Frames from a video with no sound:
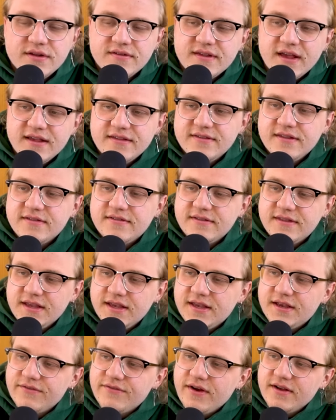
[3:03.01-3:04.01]
Das heißt jetzt
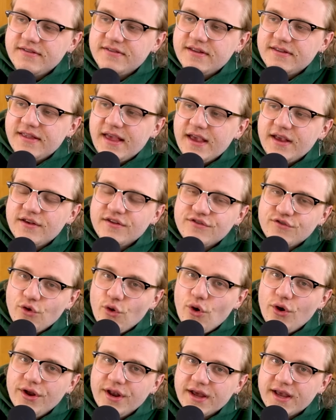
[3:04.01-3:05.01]
nicht quasi, dass Henkes
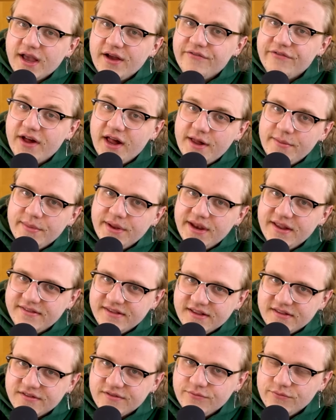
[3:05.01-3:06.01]
Corner Kaffee Allmann
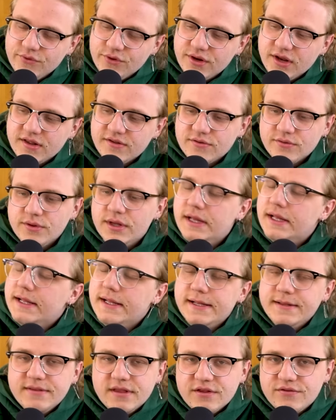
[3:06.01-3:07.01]
ersetzen wird. Also
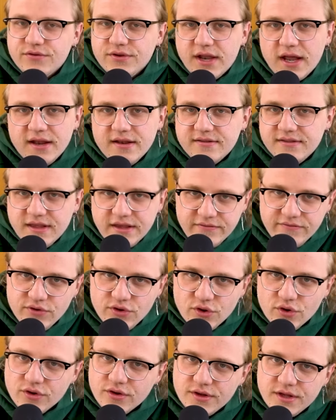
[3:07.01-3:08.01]
das wird alles irgendwie
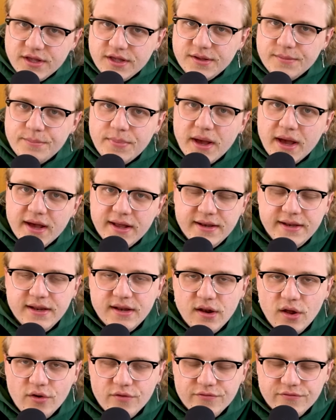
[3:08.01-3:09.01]
noch äh,
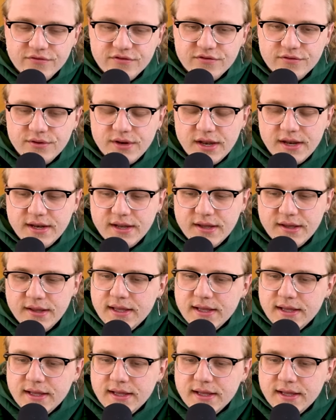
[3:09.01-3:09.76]
parallel laufen zueinander.